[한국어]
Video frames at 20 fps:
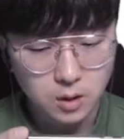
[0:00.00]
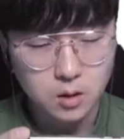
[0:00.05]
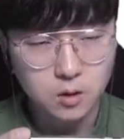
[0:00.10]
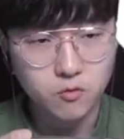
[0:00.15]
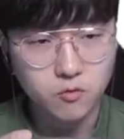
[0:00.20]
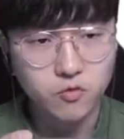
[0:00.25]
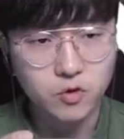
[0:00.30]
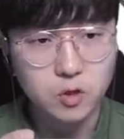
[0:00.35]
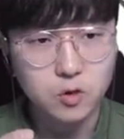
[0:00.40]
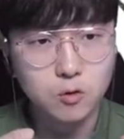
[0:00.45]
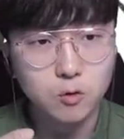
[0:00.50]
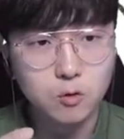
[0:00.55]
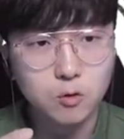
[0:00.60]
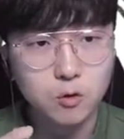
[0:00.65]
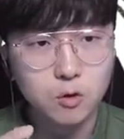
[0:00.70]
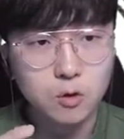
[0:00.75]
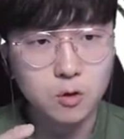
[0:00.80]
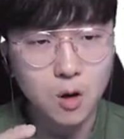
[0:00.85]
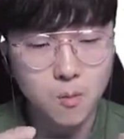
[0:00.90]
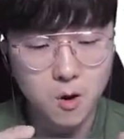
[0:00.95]

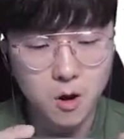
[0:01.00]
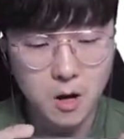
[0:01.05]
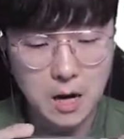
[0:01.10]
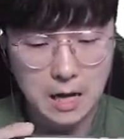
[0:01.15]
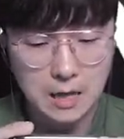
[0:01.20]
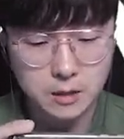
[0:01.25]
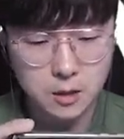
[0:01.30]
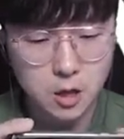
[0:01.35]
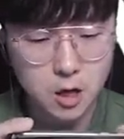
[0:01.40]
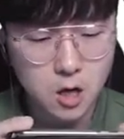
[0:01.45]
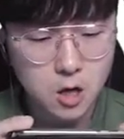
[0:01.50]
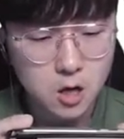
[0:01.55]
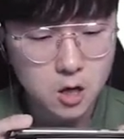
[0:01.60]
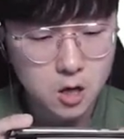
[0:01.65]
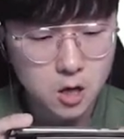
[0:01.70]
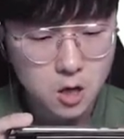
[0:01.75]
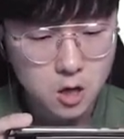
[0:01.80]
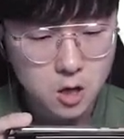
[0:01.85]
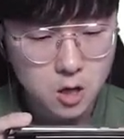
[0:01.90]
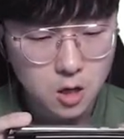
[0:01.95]
위쪽으로 넘어가서
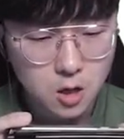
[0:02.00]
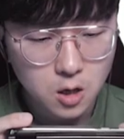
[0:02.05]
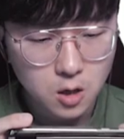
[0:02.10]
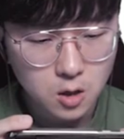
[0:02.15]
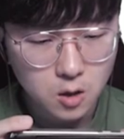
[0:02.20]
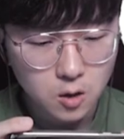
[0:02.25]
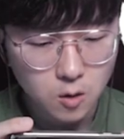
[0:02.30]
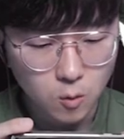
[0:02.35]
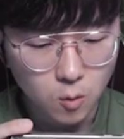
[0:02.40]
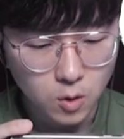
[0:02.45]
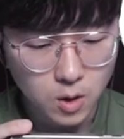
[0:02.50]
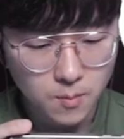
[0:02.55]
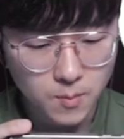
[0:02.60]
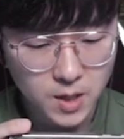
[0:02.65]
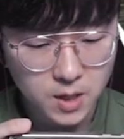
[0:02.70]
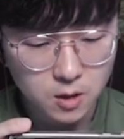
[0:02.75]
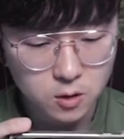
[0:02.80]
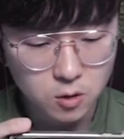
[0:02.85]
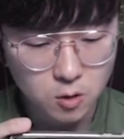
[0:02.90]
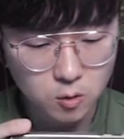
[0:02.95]

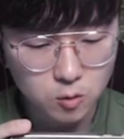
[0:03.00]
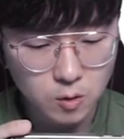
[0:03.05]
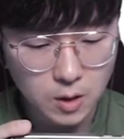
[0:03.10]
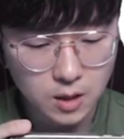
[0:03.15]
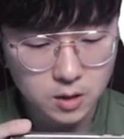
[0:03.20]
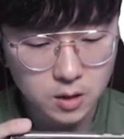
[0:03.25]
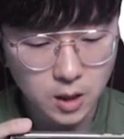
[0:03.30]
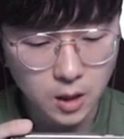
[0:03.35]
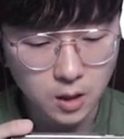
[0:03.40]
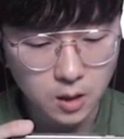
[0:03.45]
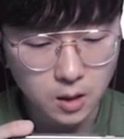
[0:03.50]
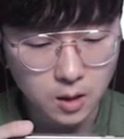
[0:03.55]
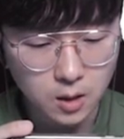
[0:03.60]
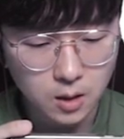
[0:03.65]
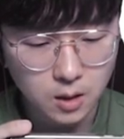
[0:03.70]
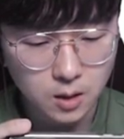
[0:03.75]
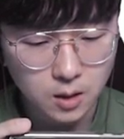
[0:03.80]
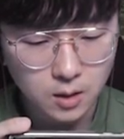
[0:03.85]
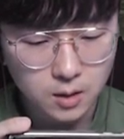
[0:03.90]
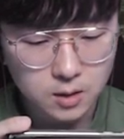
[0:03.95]
오랜만에 저것도 한장
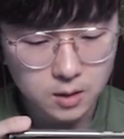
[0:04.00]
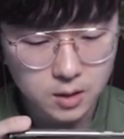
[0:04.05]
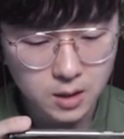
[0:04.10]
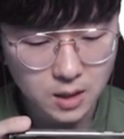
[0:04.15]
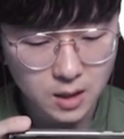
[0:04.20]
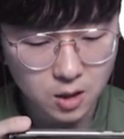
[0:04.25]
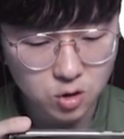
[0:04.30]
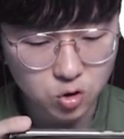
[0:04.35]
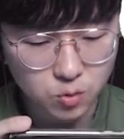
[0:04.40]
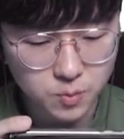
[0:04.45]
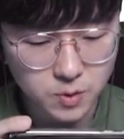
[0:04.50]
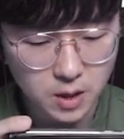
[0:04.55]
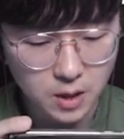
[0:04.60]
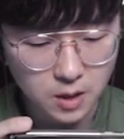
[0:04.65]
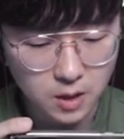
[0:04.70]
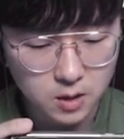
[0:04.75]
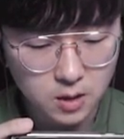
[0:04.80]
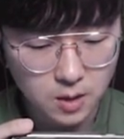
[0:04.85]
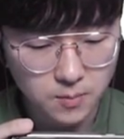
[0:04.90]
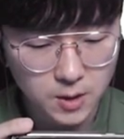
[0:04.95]
잘라 줍시다
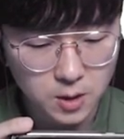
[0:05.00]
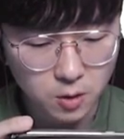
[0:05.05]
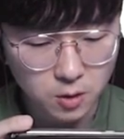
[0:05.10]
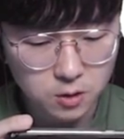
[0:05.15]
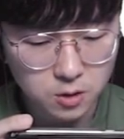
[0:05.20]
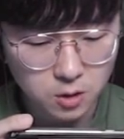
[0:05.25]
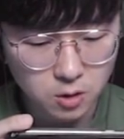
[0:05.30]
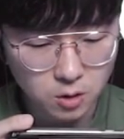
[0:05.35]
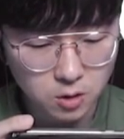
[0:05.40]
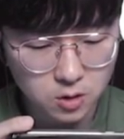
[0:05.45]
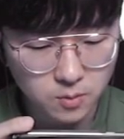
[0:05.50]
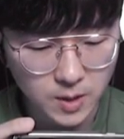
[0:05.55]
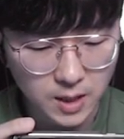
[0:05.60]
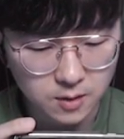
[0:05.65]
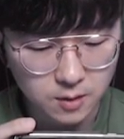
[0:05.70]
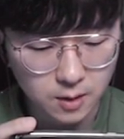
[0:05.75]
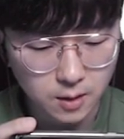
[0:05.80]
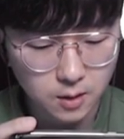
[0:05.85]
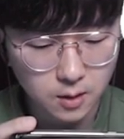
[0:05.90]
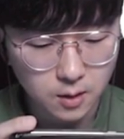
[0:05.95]
제발 여기서 떨어지면 안
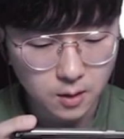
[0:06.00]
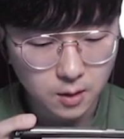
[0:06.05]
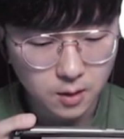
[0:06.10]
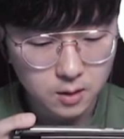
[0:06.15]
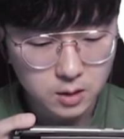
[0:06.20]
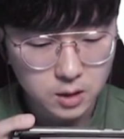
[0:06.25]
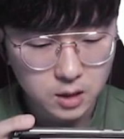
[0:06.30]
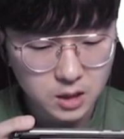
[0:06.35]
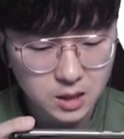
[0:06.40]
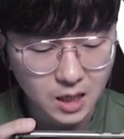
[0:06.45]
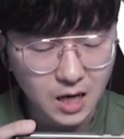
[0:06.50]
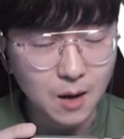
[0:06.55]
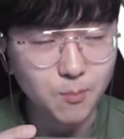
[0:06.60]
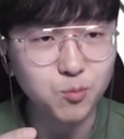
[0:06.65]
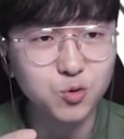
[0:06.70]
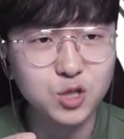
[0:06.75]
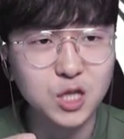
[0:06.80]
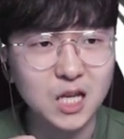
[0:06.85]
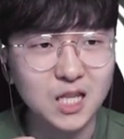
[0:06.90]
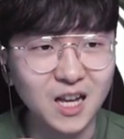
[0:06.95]
돼 진짜
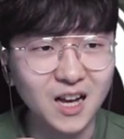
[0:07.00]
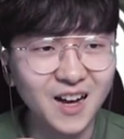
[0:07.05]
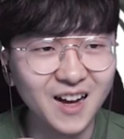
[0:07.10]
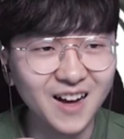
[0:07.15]
가뿐싸다